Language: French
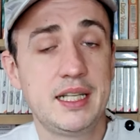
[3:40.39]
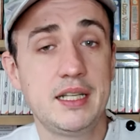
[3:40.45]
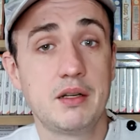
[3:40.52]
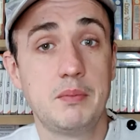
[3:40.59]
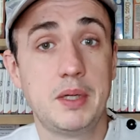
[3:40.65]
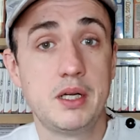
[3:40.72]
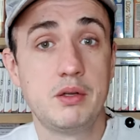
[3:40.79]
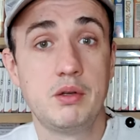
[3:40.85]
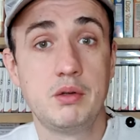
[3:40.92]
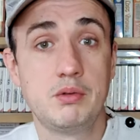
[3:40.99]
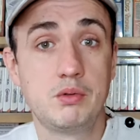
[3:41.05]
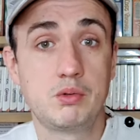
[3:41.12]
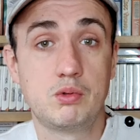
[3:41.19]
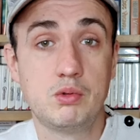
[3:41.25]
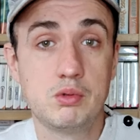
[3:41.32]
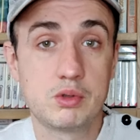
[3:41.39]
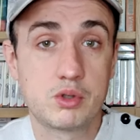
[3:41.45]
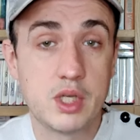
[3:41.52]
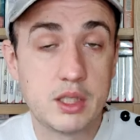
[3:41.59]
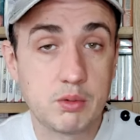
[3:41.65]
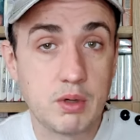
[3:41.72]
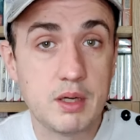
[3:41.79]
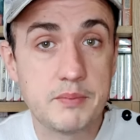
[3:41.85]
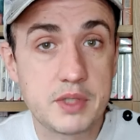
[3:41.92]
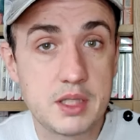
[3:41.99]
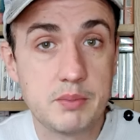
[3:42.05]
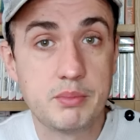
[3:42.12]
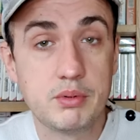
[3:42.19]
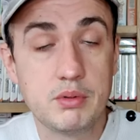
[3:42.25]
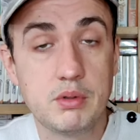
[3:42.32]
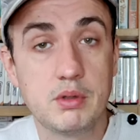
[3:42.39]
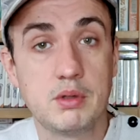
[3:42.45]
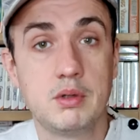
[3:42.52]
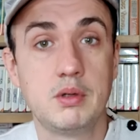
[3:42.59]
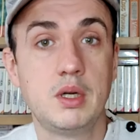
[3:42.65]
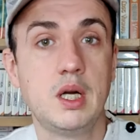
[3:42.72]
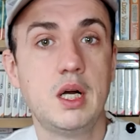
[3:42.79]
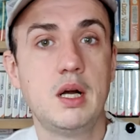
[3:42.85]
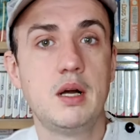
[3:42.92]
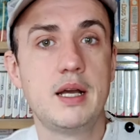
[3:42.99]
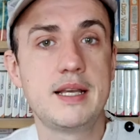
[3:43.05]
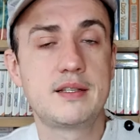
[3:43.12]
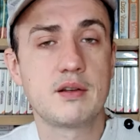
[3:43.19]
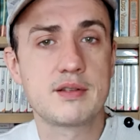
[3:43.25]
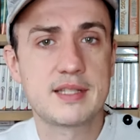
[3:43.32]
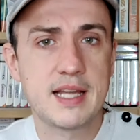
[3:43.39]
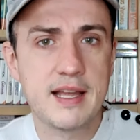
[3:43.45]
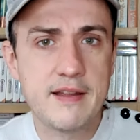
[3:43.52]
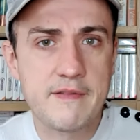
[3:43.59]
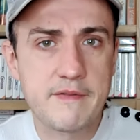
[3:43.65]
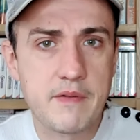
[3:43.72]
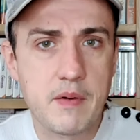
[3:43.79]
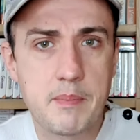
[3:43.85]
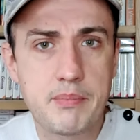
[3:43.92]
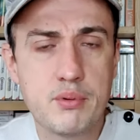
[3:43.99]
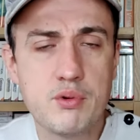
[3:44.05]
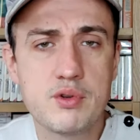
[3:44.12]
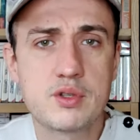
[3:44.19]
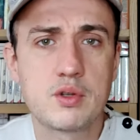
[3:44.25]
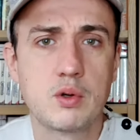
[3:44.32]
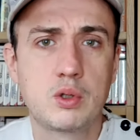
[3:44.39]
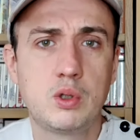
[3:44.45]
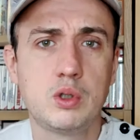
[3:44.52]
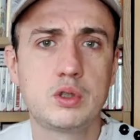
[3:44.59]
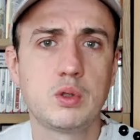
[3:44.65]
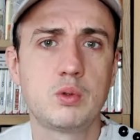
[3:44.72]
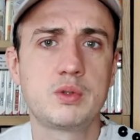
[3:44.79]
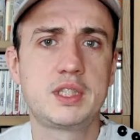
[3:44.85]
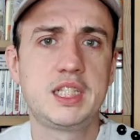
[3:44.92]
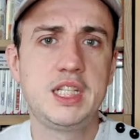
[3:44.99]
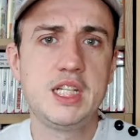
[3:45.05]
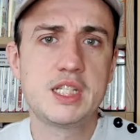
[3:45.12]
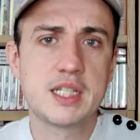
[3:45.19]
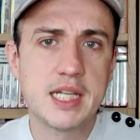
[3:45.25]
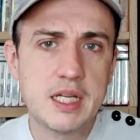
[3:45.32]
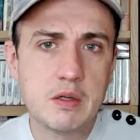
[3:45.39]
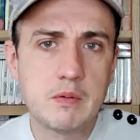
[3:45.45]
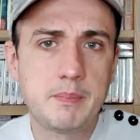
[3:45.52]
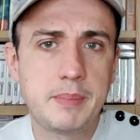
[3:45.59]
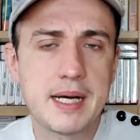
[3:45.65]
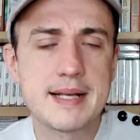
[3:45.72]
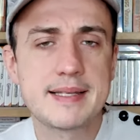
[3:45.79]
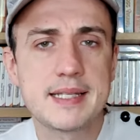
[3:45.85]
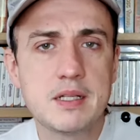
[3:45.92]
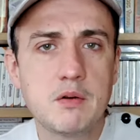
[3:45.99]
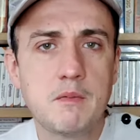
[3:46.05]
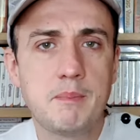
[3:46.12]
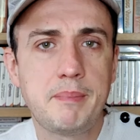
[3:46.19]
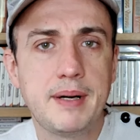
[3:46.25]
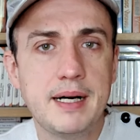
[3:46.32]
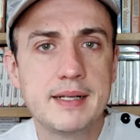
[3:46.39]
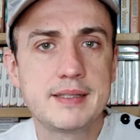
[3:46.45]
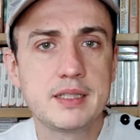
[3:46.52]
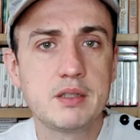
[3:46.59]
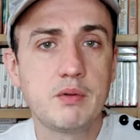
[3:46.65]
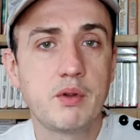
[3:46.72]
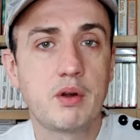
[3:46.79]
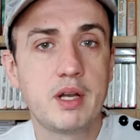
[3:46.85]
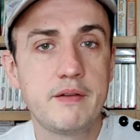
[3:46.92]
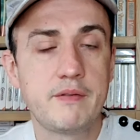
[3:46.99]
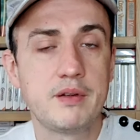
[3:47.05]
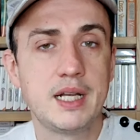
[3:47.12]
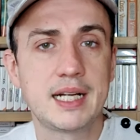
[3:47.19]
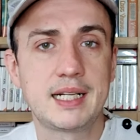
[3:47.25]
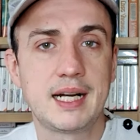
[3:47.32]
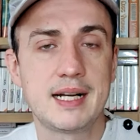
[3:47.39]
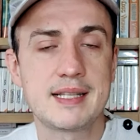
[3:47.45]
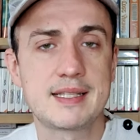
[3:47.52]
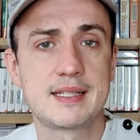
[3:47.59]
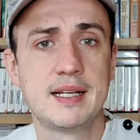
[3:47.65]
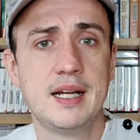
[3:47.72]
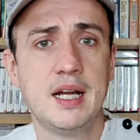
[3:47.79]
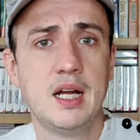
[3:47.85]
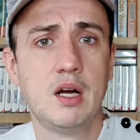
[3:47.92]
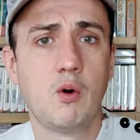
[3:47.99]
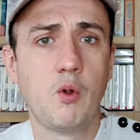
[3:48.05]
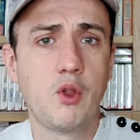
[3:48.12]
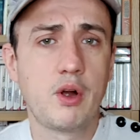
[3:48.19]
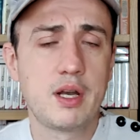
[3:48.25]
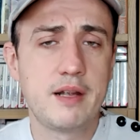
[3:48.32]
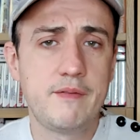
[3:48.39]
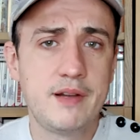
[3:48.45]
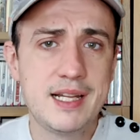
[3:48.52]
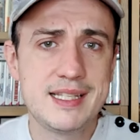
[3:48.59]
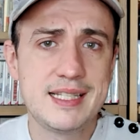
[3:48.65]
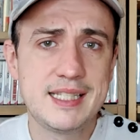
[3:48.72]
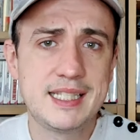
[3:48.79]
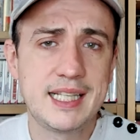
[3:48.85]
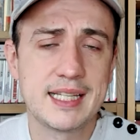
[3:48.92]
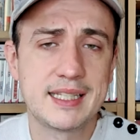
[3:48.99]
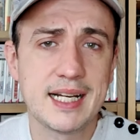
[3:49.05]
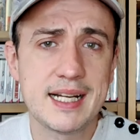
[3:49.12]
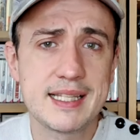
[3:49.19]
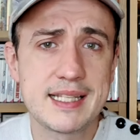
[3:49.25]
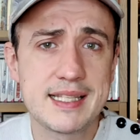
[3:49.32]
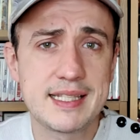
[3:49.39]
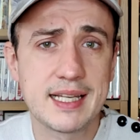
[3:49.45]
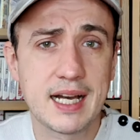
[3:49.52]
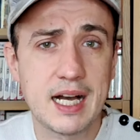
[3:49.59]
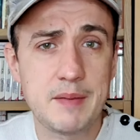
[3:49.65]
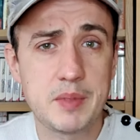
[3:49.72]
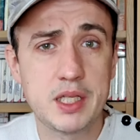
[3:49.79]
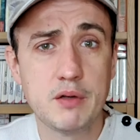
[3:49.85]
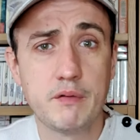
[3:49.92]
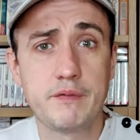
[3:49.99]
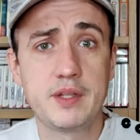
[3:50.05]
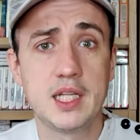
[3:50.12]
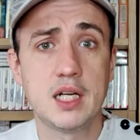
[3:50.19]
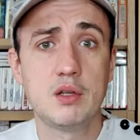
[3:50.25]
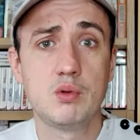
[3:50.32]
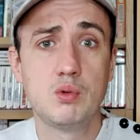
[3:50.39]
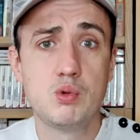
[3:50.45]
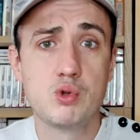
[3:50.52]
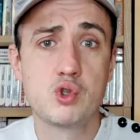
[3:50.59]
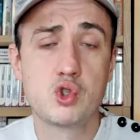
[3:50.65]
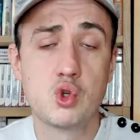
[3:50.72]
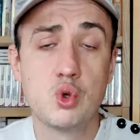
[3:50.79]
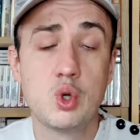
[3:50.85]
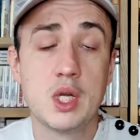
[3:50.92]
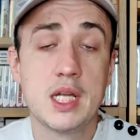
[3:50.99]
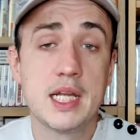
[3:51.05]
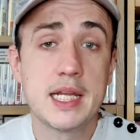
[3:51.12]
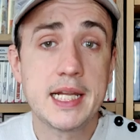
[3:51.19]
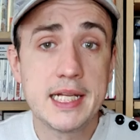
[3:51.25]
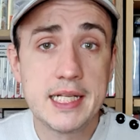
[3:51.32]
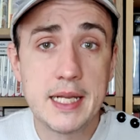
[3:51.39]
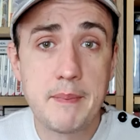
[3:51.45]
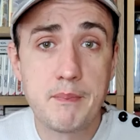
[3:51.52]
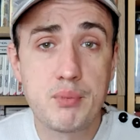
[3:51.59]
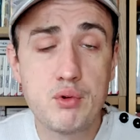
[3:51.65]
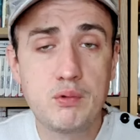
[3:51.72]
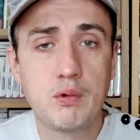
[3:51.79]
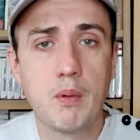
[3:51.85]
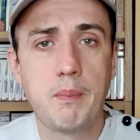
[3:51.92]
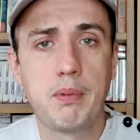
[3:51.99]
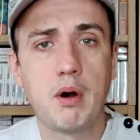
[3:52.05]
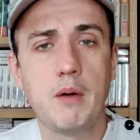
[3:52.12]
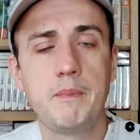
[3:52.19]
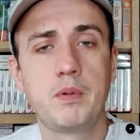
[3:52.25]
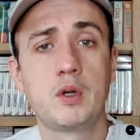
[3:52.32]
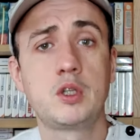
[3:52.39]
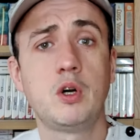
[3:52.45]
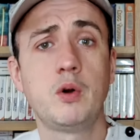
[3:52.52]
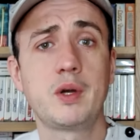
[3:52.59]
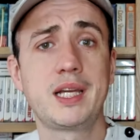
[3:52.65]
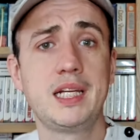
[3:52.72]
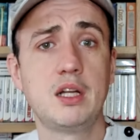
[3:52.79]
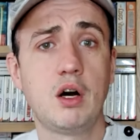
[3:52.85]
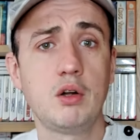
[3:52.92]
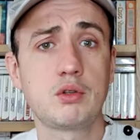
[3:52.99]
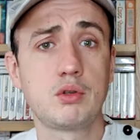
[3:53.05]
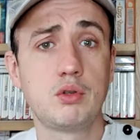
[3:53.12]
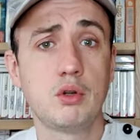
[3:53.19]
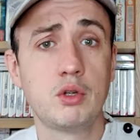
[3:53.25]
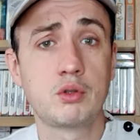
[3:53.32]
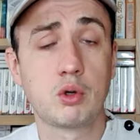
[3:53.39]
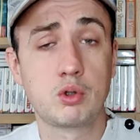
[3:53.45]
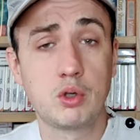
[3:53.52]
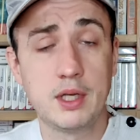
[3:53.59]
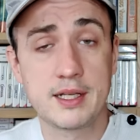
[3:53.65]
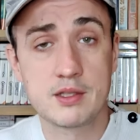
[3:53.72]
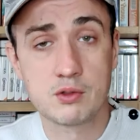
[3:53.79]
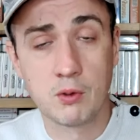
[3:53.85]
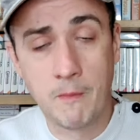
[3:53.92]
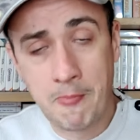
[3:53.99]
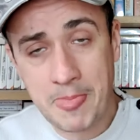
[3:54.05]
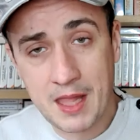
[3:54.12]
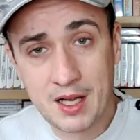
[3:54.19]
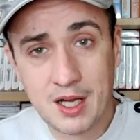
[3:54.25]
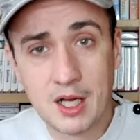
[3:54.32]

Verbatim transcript: Et bah, euh, du coup, je nettoie un petit peu essence F plus coton-tige et on passe et on passe et on enlève la crasse, on enlève les étiquettes indésirables et au final, le jeu il est plutôt propre quand il rentre dans notre collection.